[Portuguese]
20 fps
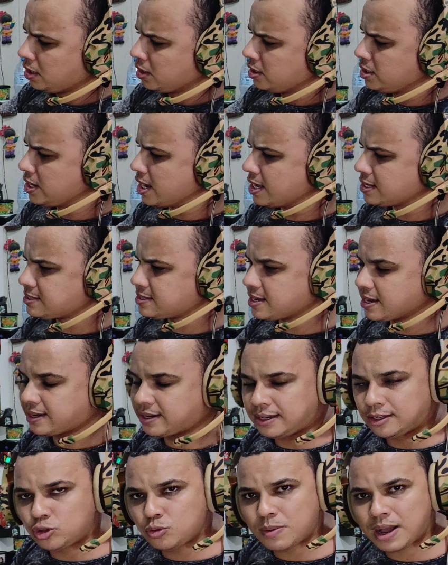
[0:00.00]
E esse
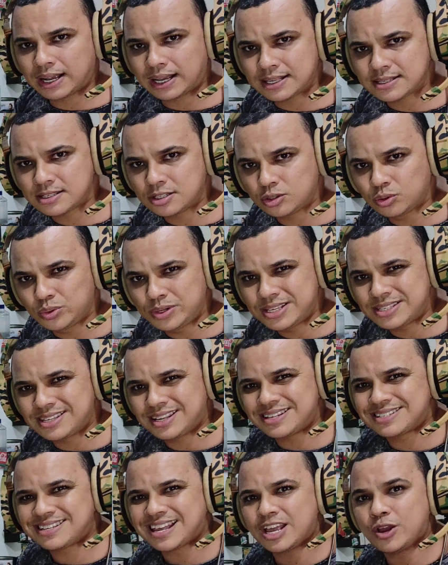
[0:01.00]
aqui do Magazine Luiza
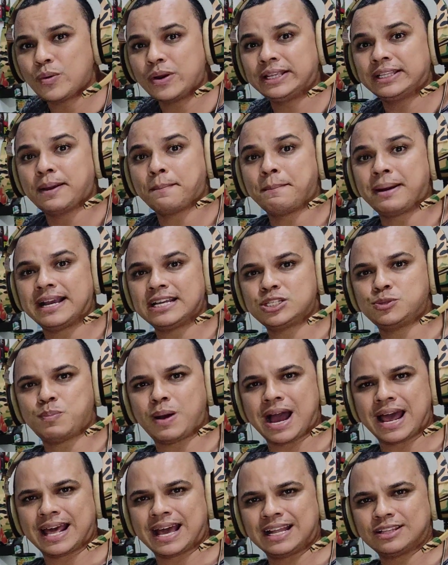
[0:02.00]
ele saiu ainda mais
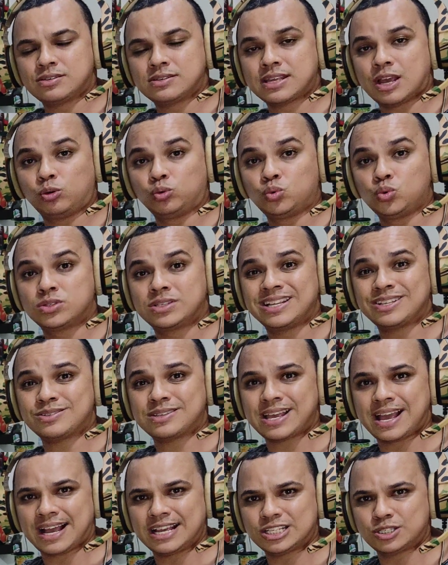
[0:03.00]
barato, saiu 200
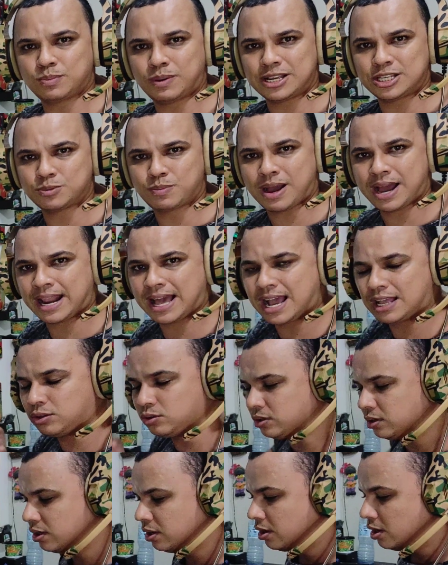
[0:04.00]
reais mais barato.